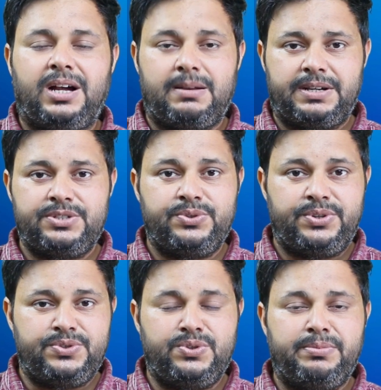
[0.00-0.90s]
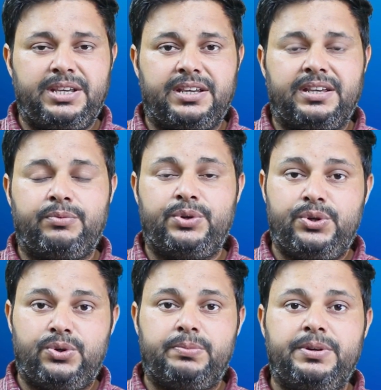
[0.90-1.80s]
तो आपका जो रिज्यूमे है वो
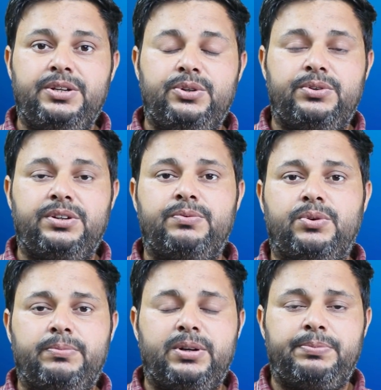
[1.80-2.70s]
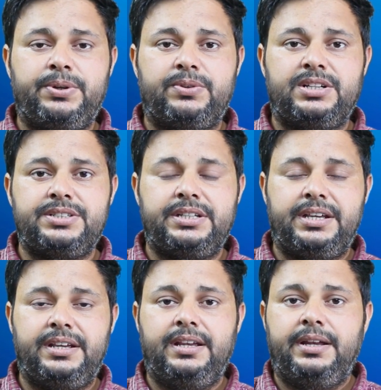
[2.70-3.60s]
यूरोपियन यूनियन फॉर्मेट में होना
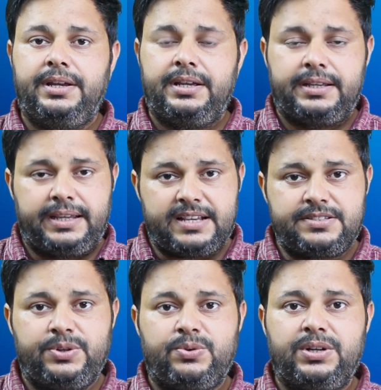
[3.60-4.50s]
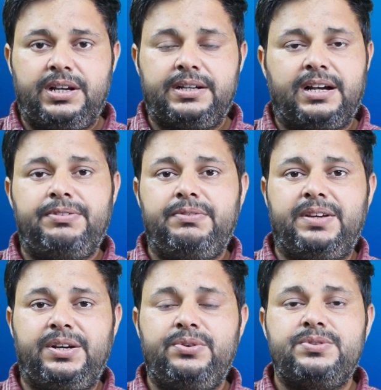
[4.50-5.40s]
चाहिए कैसे होगा काफ़ी
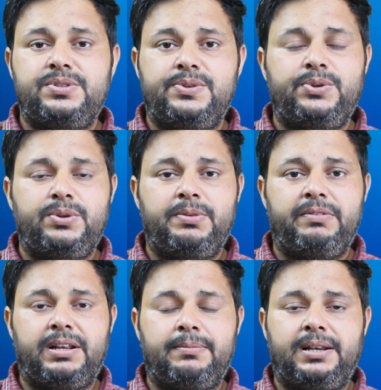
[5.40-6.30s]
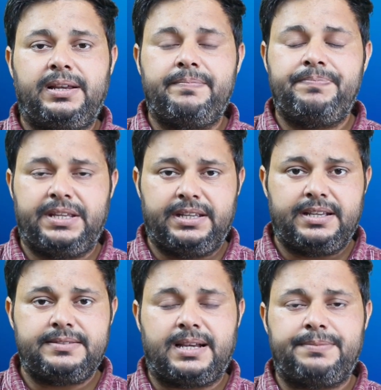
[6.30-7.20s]
वीडियोस यूट्यूब पे अवेलेबल हैं
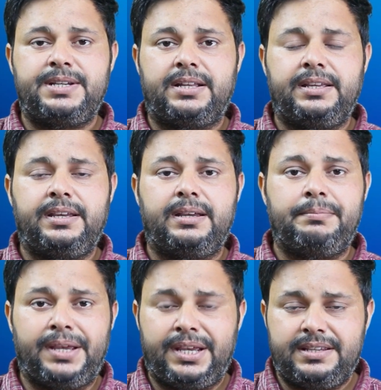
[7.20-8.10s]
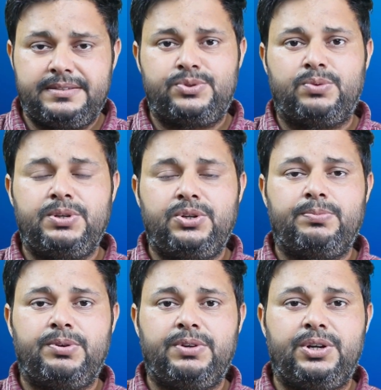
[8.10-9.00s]
इनकेस आप चाहते हैं कि मैं इस टॉपिक के
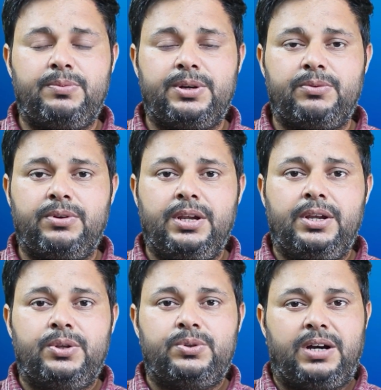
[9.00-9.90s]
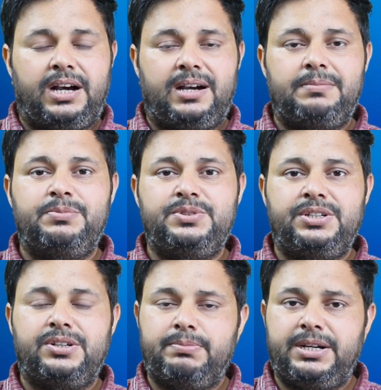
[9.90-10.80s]
ऊपर वीडियो बनाऊं तो आप
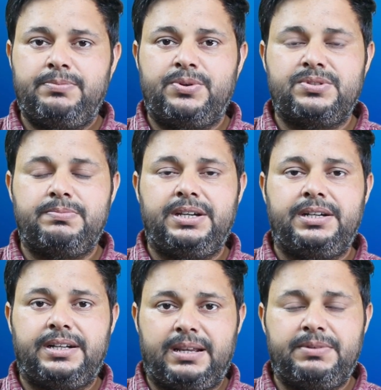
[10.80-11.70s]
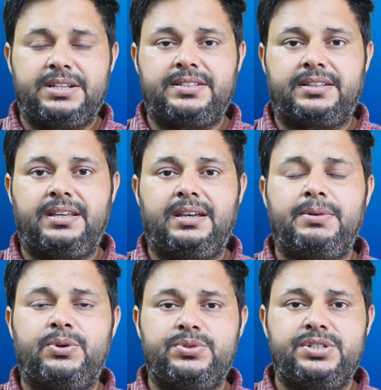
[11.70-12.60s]
मुझे कमेंट बॉक्स में टाइप कर सकते हैं
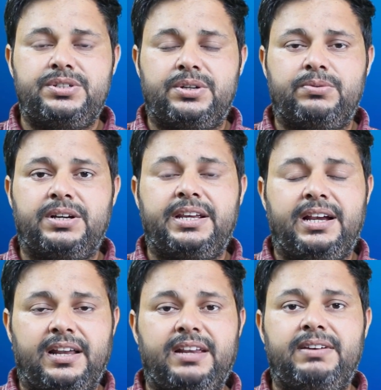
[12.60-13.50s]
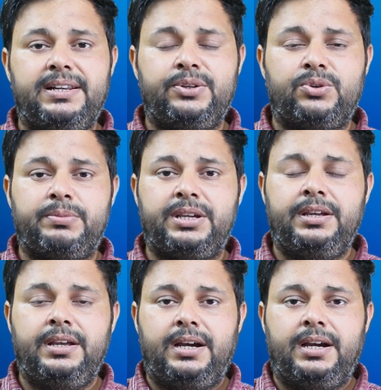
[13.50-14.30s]
मैं कोशिश करूँगा कि आने वाले दिनों में